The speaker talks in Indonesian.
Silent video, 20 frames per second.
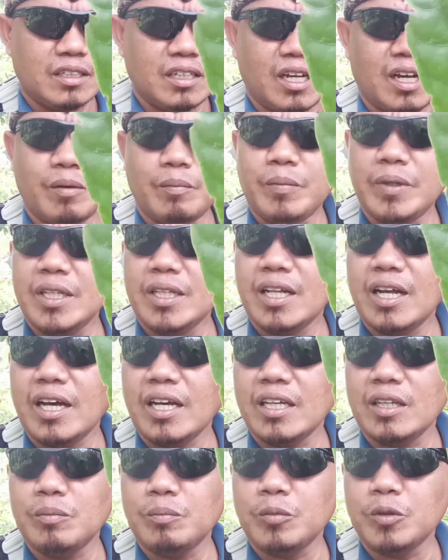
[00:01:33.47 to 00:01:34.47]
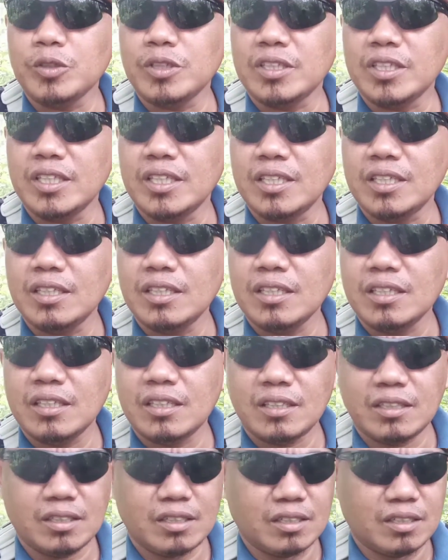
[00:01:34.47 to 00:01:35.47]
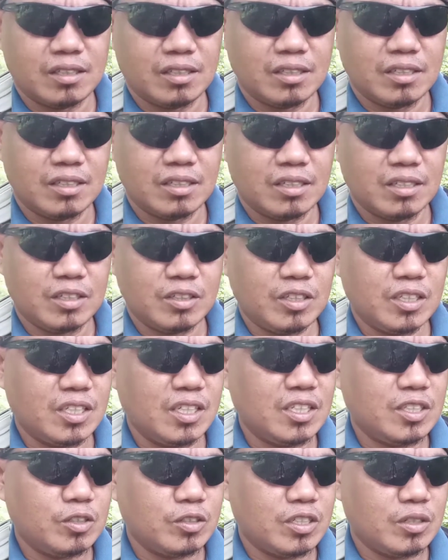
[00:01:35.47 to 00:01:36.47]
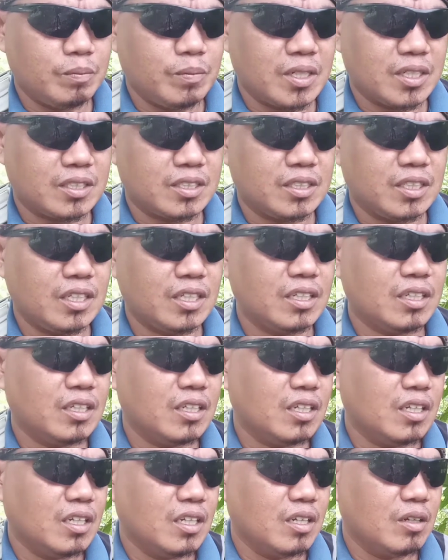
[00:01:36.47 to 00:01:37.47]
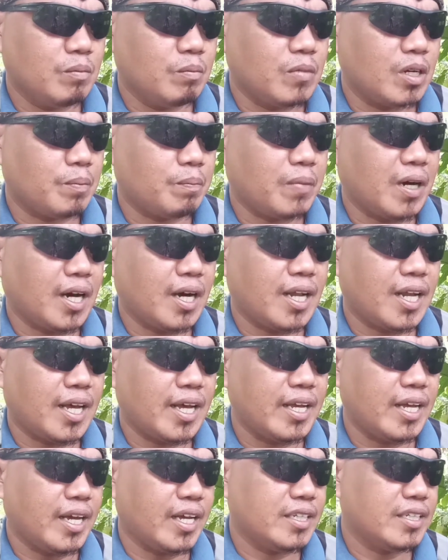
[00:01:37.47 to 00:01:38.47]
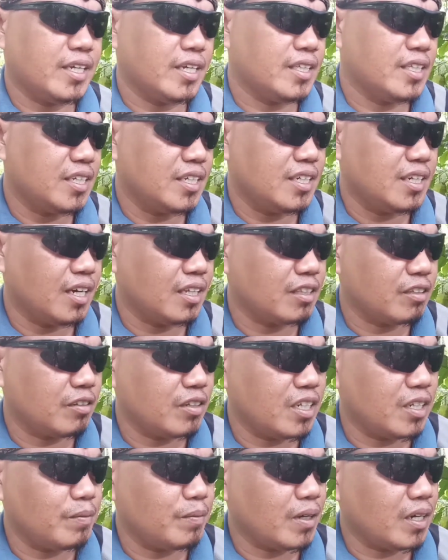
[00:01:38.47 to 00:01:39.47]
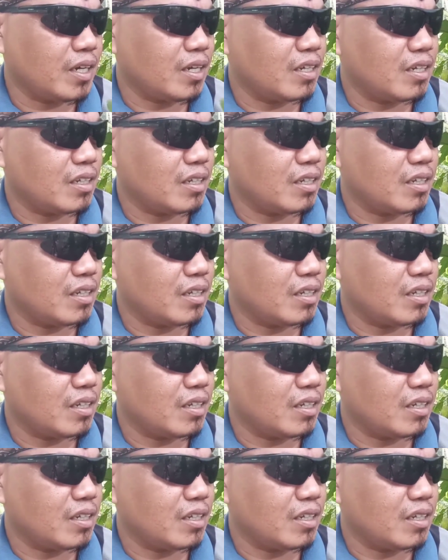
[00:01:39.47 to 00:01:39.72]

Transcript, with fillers: ambil air putih ini cuci bersih berpahlai aja tiga atau lima